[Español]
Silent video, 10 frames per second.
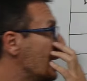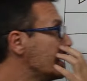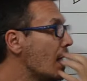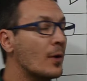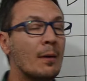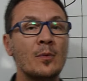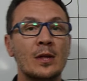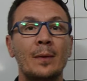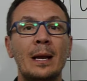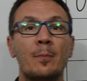y ahora vamos
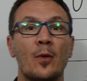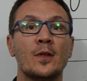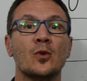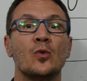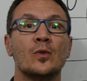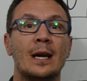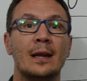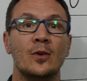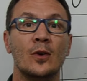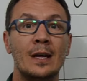a ver el proceso
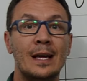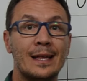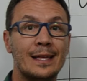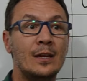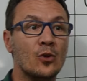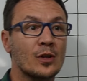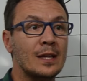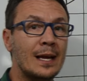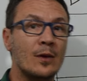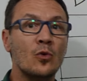contrario. Si nos
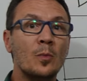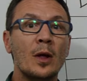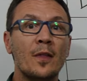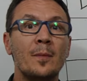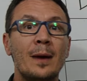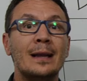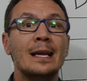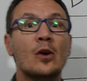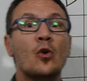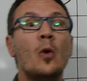leen un número decimal,
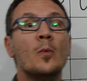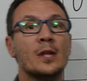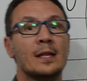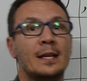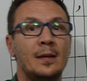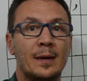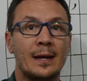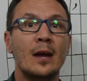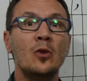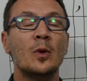¿cómo se escribe?
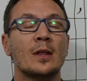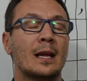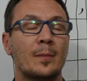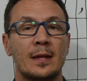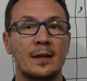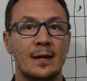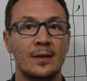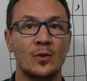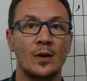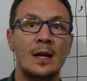¿Qué número está
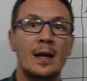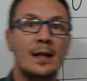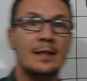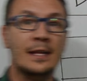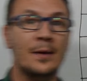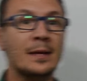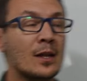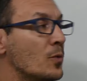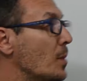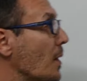representando? Ya sabéis que
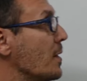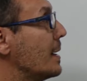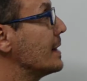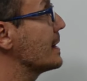los números decimales se